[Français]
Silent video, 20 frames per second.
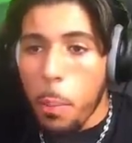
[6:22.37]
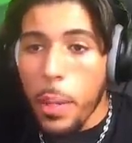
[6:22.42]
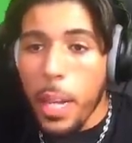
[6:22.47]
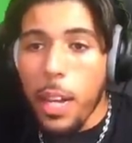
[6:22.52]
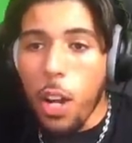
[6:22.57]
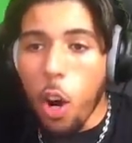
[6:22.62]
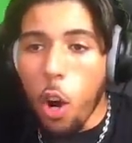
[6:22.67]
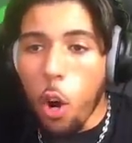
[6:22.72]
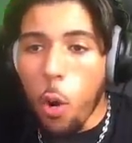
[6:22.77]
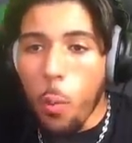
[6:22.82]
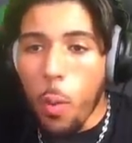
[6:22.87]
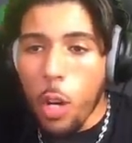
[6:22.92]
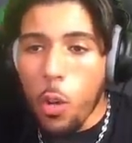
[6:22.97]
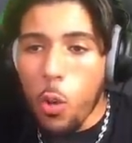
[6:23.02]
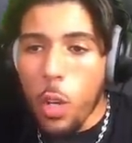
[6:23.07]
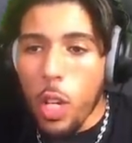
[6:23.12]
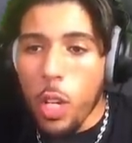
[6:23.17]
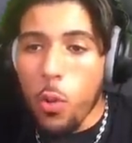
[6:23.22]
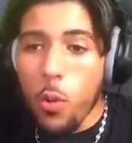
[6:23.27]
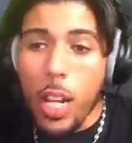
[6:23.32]
Billy, au moins,
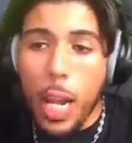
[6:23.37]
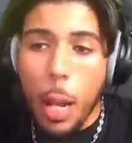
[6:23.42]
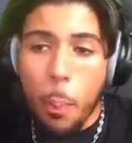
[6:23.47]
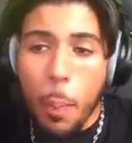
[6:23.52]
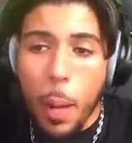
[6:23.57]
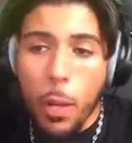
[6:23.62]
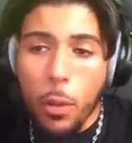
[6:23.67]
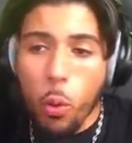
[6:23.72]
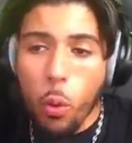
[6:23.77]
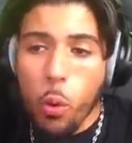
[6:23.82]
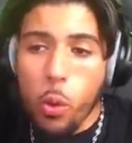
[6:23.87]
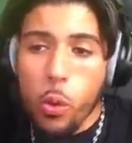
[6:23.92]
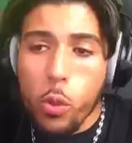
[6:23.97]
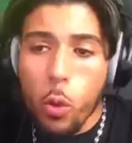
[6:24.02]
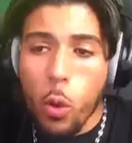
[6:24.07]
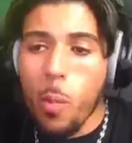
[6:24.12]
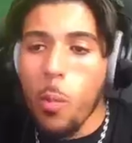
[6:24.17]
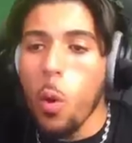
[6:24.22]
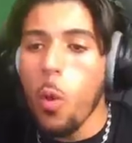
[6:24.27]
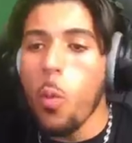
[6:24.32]
lui, lui, il a pas tout
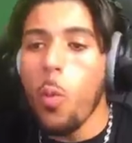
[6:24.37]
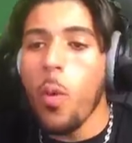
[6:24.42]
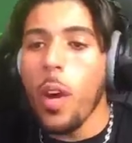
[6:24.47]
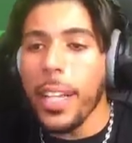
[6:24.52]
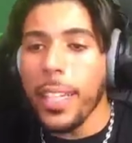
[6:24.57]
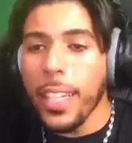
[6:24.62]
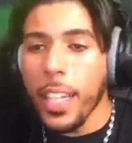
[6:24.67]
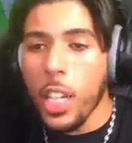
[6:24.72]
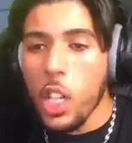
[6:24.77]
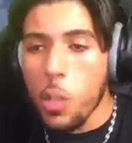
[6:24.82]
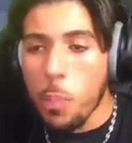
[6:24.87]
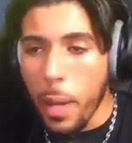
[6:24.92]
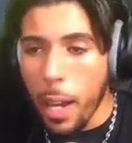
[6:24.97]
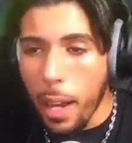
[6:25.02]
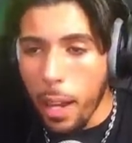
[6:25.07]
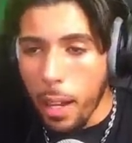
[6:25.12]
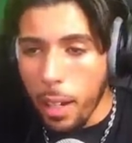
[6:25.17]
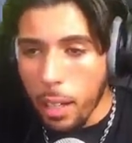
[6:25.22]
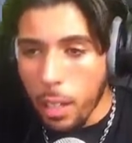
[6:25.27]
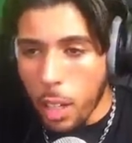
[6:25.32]
construit, mais au moins, il triche
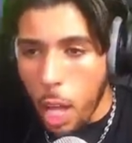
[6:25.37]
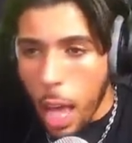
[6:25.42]
pas.